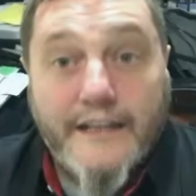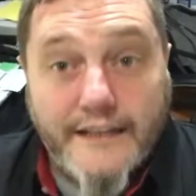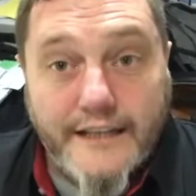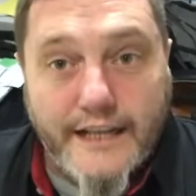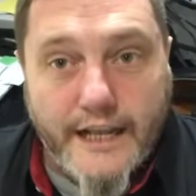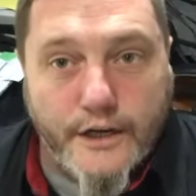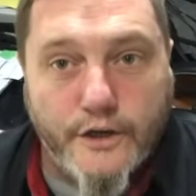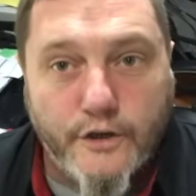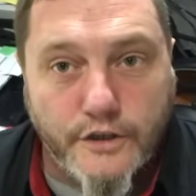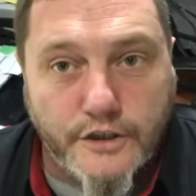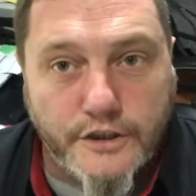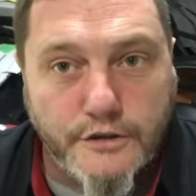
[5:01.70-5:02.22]

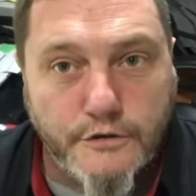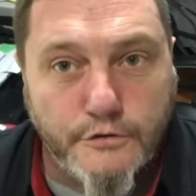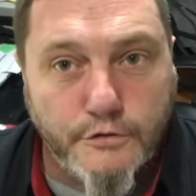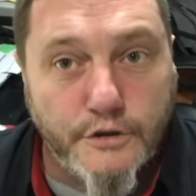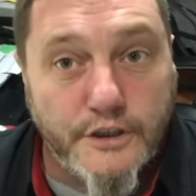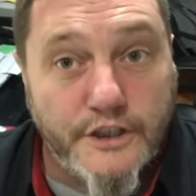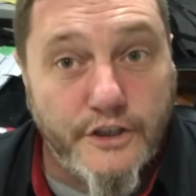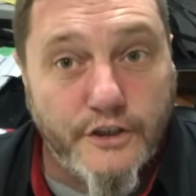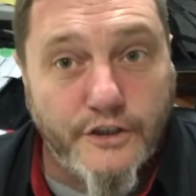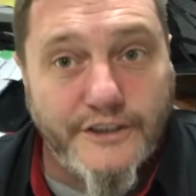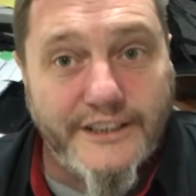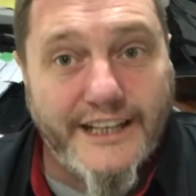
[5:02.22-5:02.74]
La longitud
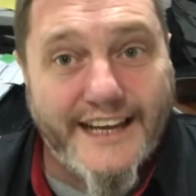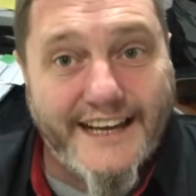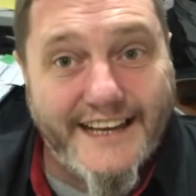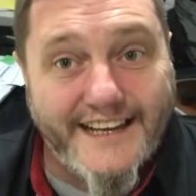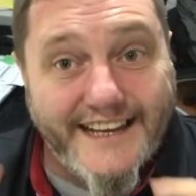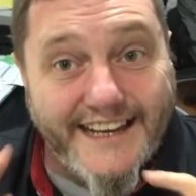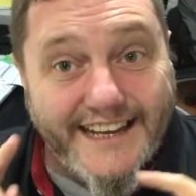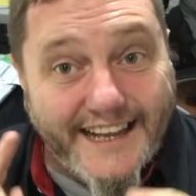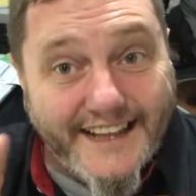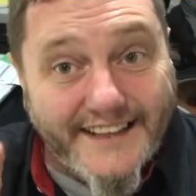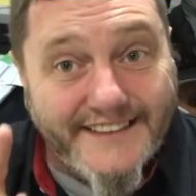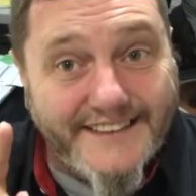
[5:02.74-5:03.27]
de onda
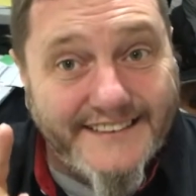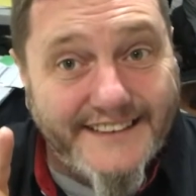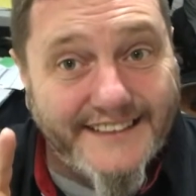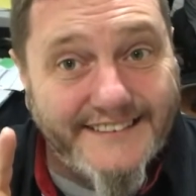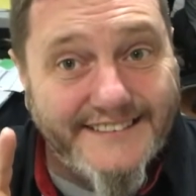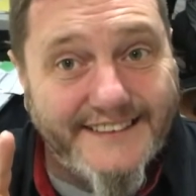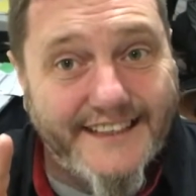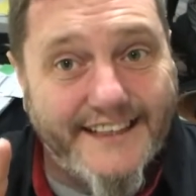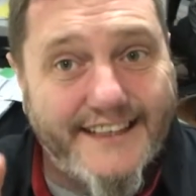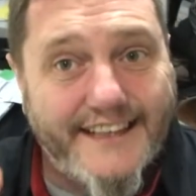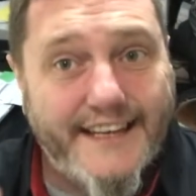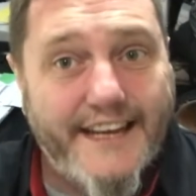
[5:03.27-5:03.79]
es la
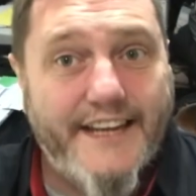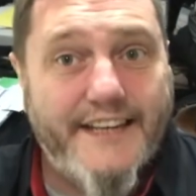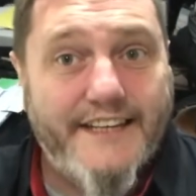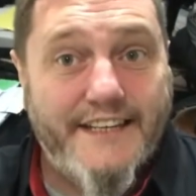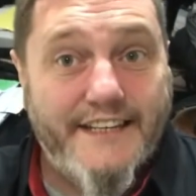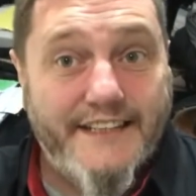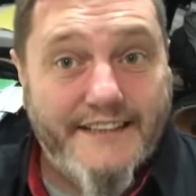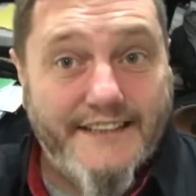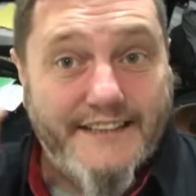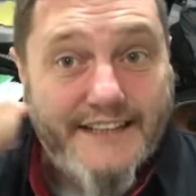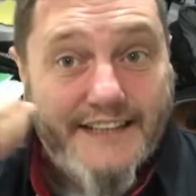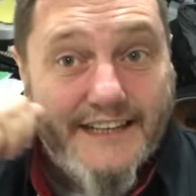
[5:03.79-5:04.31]
distancia que
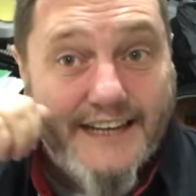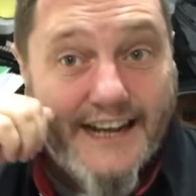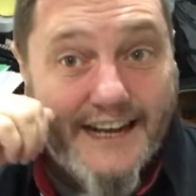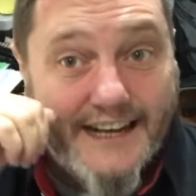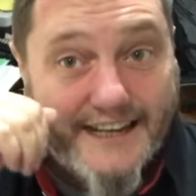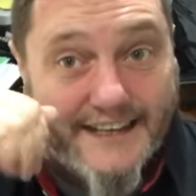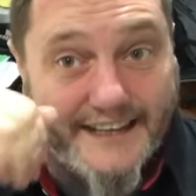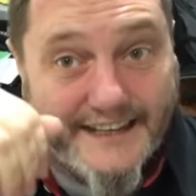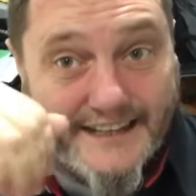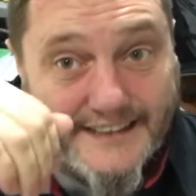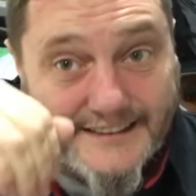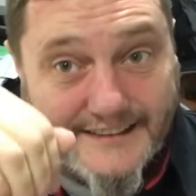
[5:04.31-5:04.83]
hay entre la
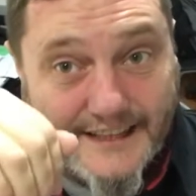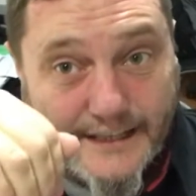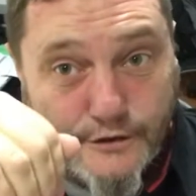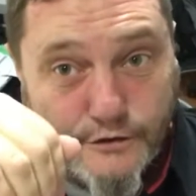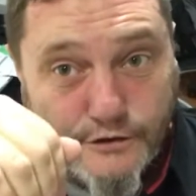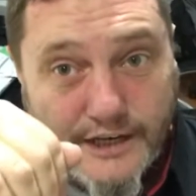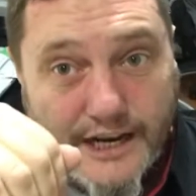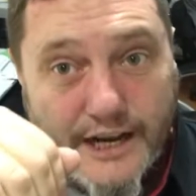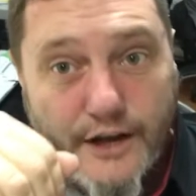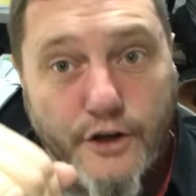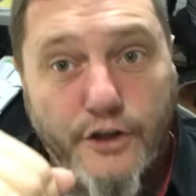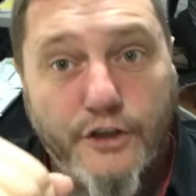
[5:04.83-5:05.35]
cresta de
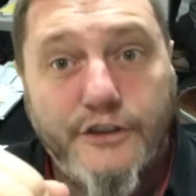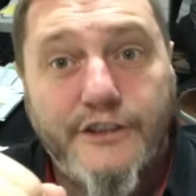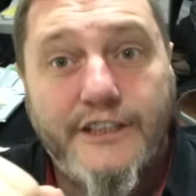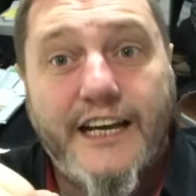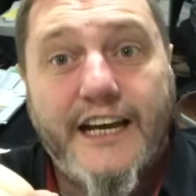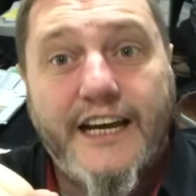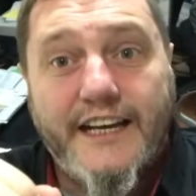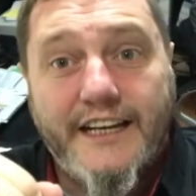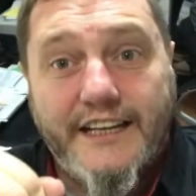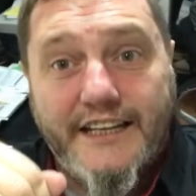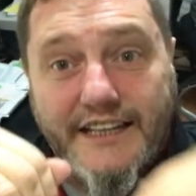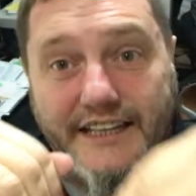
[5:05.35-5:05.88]
una
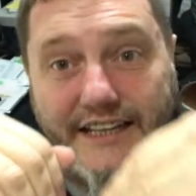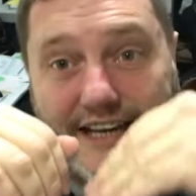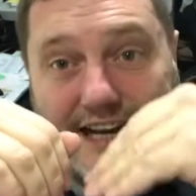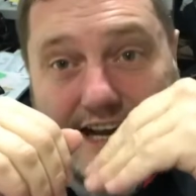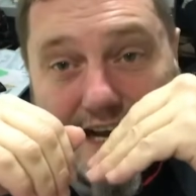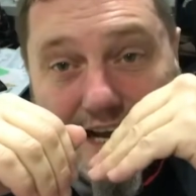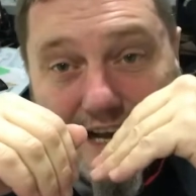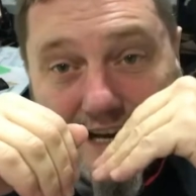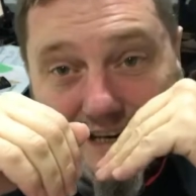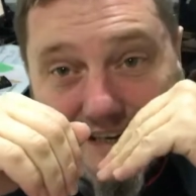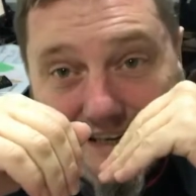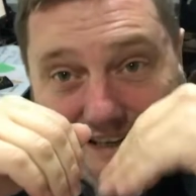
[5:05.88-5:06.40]
onda y
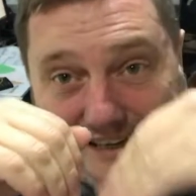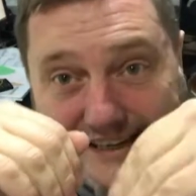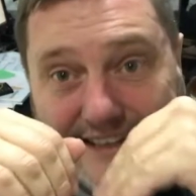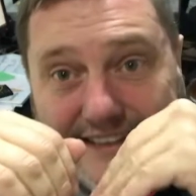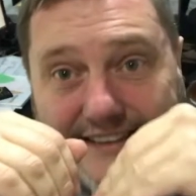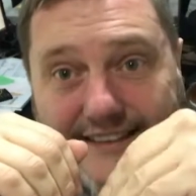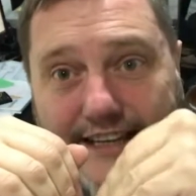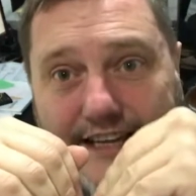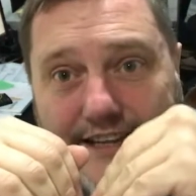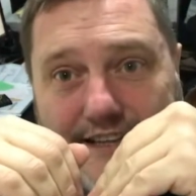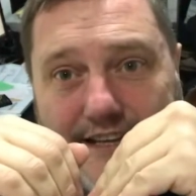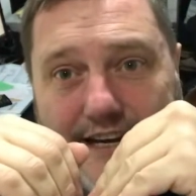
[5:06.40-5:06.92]
la
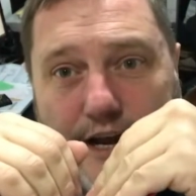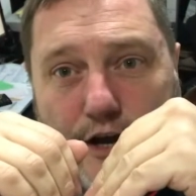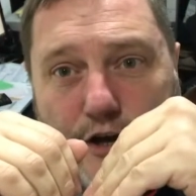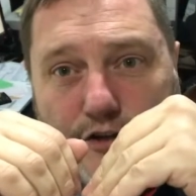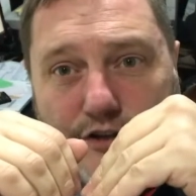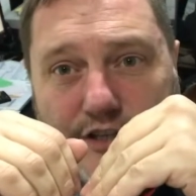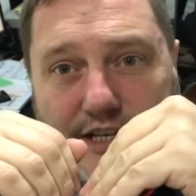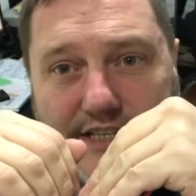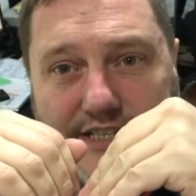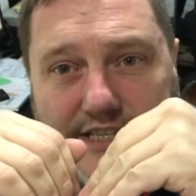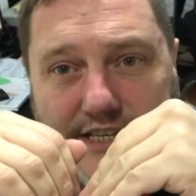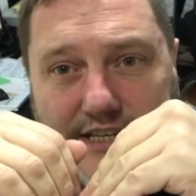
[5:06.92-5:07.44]
cresta de la
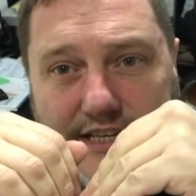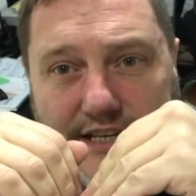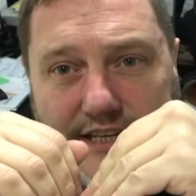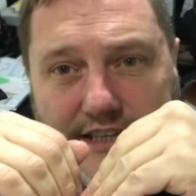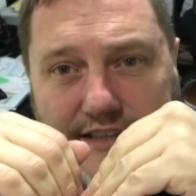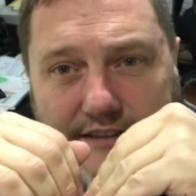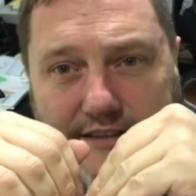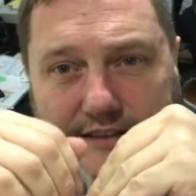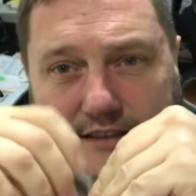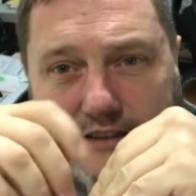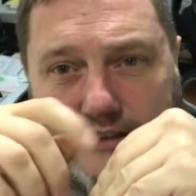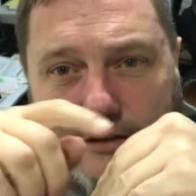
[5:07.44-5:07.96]
onda
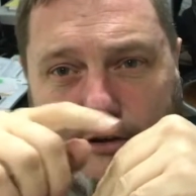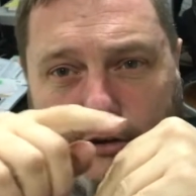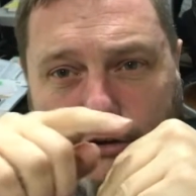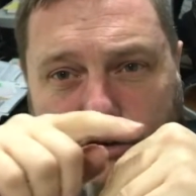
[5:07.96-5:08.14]
siguiente.